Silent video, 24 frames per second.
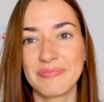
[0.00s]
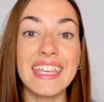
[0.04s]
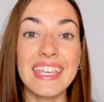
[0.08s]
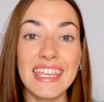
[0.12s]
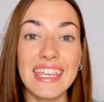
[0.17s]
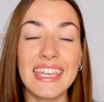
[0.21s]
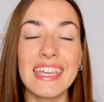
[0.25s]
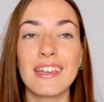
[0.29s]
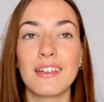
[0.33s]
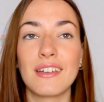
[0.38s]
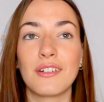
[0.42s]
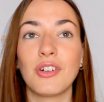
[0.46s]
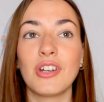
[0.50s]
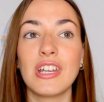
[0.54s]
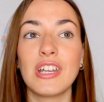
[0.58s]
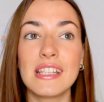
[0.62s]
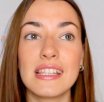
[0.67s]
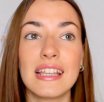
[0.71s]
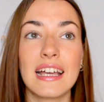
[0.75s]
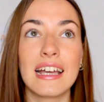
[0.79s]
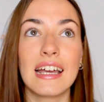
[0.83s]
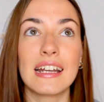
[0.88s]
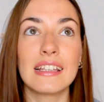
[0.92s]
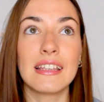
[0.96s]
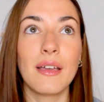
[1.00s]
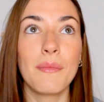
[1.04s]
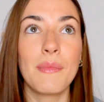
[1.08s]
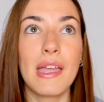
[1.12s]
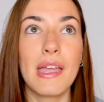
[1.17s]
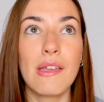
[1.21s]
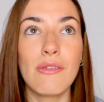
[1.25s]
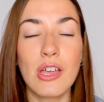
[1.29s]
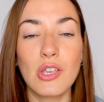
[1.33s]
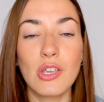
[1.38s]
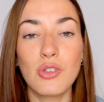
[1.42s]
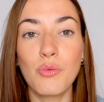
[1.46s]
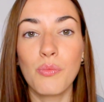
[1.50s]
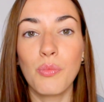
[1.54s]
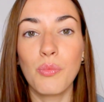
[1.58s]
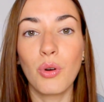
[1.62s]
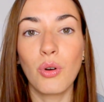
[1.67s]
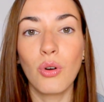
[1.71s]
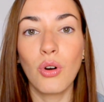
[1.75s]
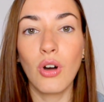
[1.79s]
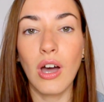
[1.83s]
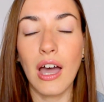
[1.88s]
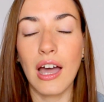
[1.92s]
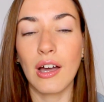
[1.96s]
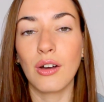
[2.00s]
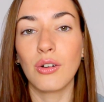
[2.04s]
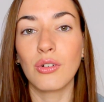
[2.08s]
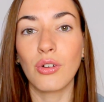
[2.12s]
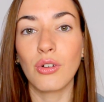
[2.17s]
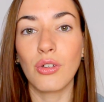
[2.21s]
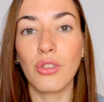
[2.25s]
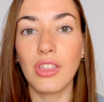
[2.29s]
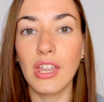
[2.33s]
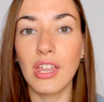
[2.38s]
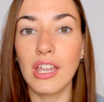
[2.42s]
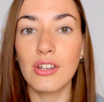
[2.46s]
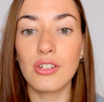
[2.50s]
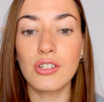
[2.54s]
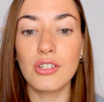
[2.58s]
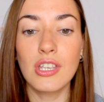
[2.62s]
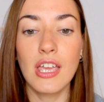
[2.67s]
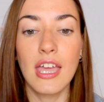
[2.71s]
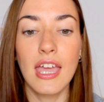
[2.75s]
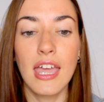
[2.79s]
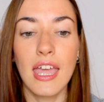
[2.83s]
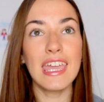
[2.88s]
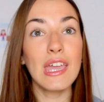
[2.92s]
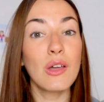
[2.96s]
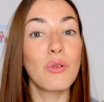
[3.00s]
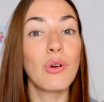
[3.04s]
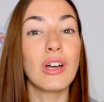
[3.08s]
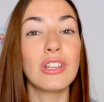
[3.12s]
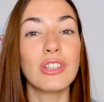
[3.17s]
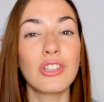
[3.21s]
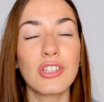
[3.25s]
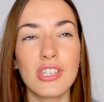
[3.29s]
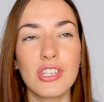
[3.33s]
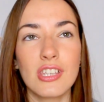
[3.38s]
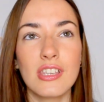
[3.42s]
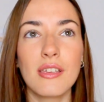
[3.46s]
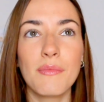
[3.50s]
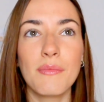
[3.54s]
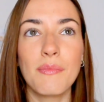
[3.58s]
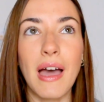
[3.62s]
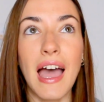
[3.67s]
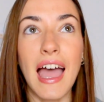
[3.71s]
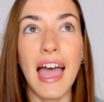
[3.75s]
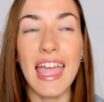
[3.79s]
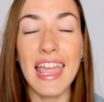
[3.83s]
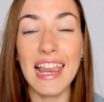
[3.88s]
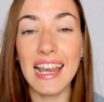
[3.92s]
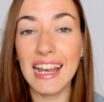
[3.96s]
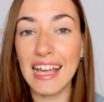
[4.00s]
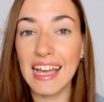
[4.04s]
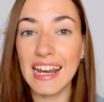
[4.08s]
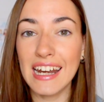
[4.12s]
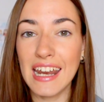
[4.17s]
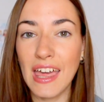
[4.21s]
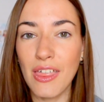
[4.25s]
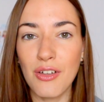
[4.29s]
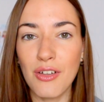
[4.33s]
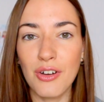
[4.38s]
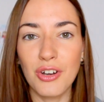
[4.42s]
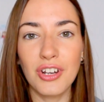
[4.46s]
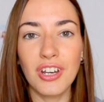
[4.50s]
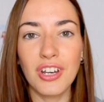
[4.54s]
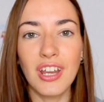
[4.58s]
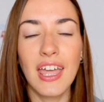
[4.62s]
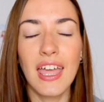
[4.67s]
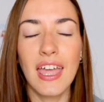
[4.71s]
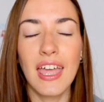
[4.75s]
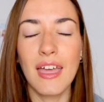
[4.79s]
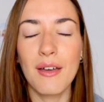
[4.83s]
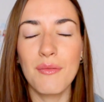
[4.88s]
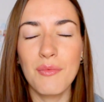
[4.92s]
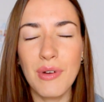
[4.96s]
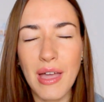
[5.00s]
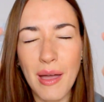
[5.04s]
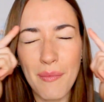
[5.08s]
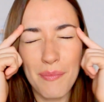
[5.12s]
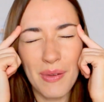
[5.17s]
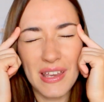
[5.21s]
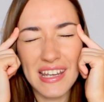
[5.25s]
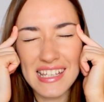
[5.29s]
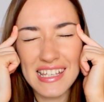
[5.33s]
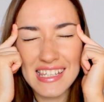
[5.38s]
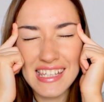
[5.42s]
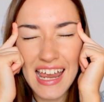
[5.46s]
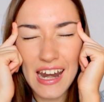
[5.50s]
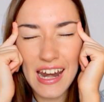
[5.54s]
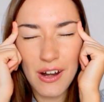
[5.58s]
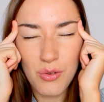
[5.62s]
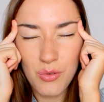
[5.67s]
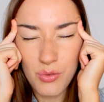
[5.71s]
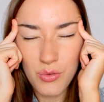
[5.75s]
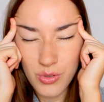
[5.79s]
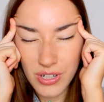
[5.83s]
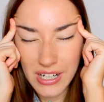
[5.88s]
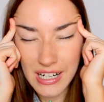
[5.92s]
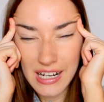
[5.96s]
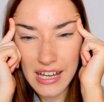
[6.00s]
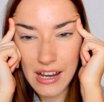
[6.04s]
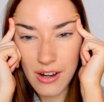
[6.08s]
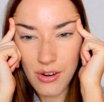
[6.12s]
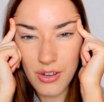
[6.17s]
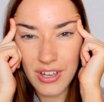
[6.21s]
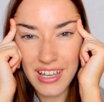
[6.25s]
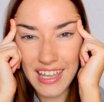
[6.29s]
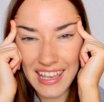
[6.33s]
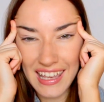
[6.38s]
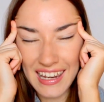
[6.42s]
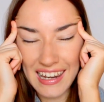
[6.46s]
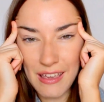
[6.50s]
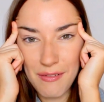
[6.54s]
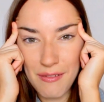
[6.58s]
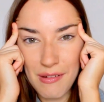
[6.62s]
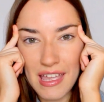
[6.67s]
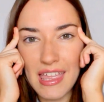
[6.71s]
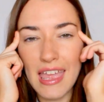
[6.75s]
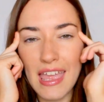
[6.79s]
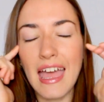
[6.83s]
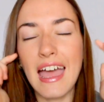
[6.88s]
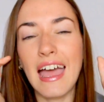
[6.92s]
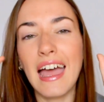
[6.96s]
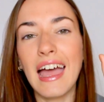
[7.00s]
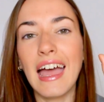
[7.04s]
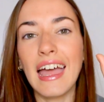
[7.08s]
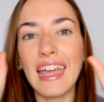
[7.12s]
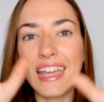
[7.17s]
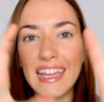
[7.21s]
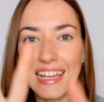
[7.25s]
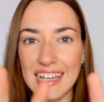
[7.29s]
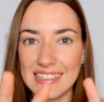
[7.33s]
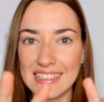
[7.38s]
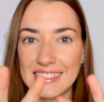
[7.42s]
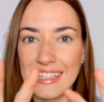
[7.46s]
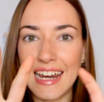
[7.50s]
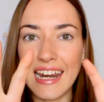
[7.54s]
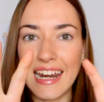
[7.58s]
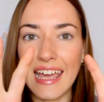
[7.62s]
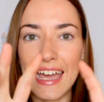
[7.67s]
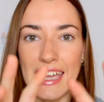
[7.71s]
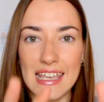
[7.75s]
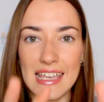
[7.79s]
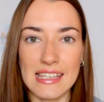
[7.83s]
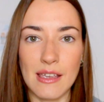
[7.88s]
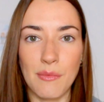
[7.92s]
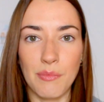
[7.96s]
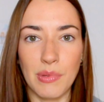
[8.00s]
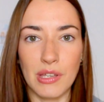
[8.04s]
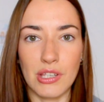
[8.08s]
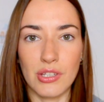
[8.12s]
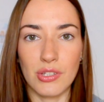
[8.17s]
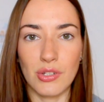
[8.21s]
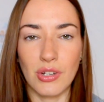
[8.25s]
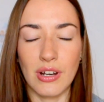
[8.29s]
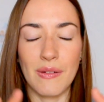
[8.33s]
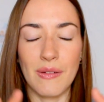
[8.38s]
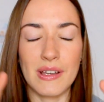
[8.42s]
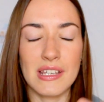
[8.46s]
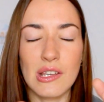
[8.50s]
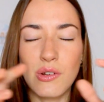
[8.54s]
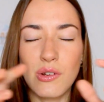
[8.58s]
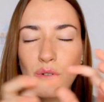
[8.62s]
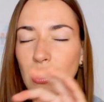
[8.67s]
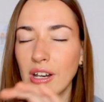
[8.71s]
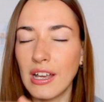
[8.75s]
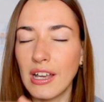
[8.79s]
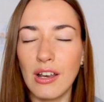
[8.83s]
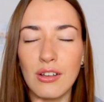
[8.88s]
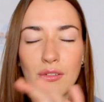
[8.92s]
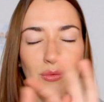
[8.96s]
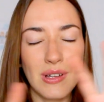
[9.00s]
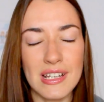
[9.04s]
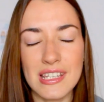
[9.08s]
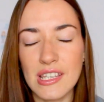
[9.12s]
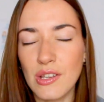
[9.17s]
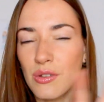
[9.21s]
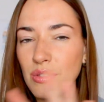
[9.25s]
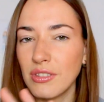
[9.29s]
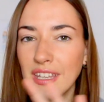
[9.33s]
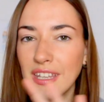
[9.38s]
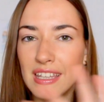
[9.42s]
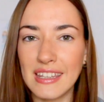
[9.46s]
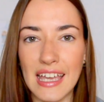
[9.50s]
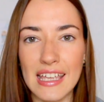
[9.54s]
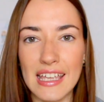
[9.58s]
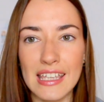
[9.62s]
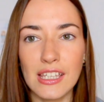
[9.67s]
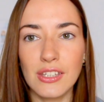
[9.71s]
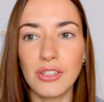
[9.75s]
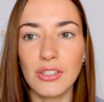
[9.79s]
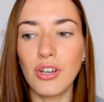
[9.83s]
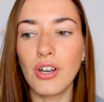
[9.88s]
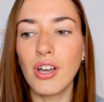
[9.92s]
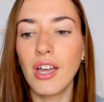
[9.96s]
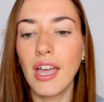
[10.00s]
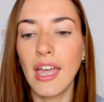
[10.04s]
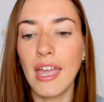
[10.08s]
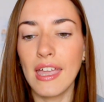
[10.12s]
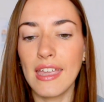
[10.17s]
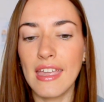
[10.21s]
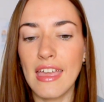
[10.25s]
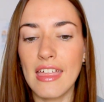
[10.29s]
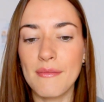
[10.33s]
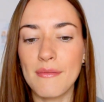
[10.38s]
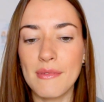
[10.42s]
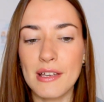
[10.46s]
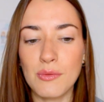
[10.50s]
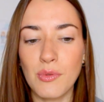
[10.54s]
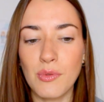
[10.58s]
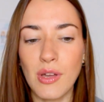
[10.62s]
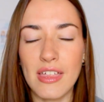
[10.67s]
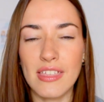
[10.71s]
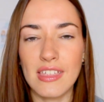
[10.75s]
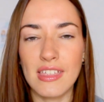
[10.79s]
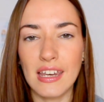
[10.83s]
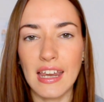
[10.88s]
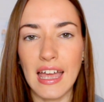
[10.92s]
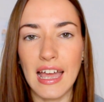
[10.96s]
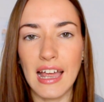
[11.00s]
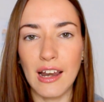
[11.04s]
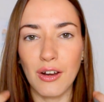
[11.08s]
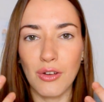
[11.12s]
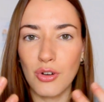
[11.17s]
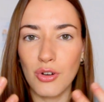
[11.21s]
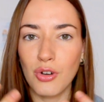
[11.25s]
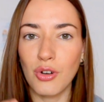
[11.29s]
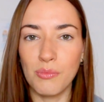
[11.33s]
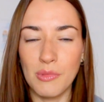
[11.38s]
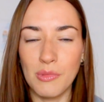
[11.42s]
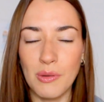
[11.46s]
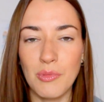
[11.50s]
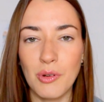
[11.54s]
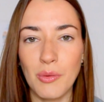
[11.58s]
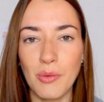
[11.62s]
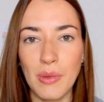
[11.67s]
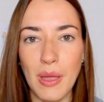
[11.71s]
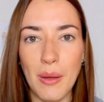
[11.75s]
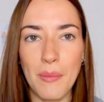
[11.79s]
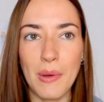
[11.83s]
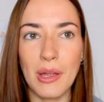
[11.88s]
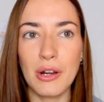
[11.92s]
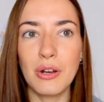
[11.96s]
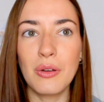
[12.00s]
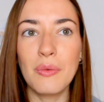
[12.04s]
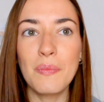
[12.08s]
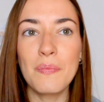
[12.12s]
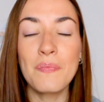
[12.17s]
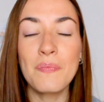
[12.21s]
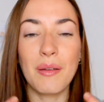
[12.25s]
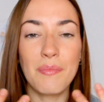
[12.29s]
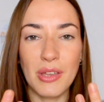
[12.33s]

Y con esta carta me ayudáis un poco a conoceros y cuando se sepa el ganador voy a pensar un regalo que le vaya a encantar a esa persona. Va a ser un regalo, va a ser un detallito y además voy a hacer algo con mi propia mano.